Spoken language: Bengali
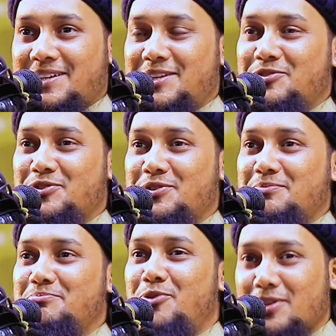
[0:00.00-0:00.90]
কিন্তু
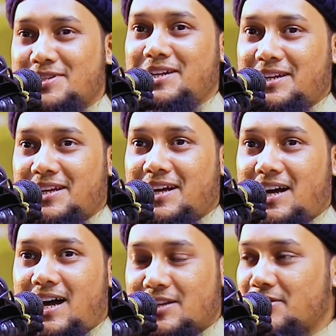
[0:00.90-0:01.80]
বলছি
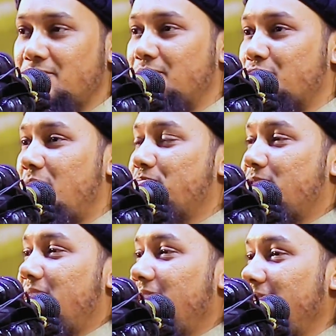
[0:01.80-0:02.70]
আছে আচ্ছা তো
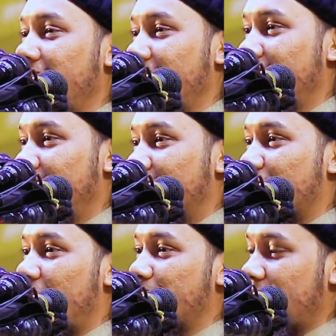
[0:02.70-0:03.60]
সবচেয়ে
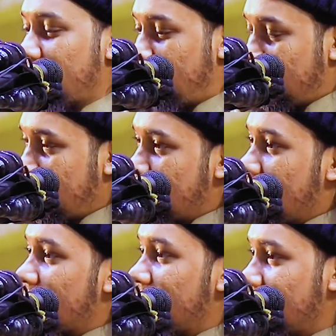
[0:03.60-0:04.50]
সবচেয়ে শেষে
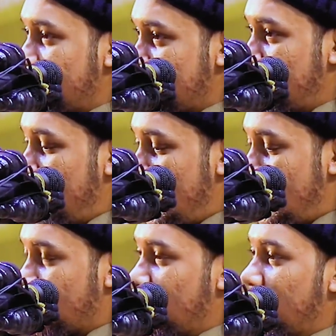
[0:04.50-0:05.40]
যারা জান্নাতে যাবে
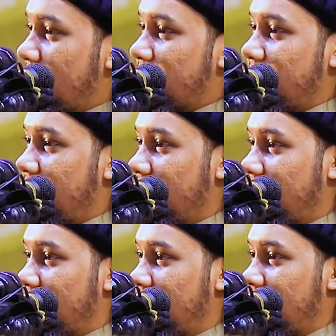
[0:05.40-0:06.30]
একদম লাস্টে
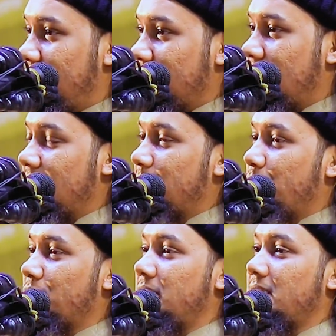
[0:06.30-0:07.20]
তাদের
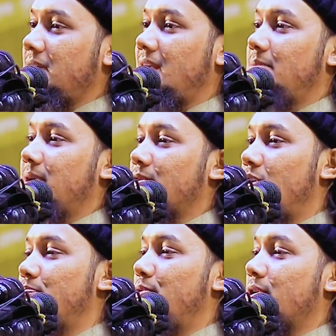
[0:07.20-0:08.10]
প্রত্যেককে আল্লাহবাক
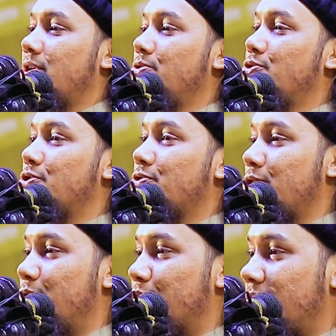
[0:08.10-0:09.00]
কমপক্ষে দুজন
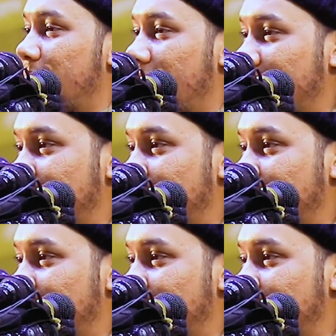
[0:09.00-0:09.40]
করে হুর দিবে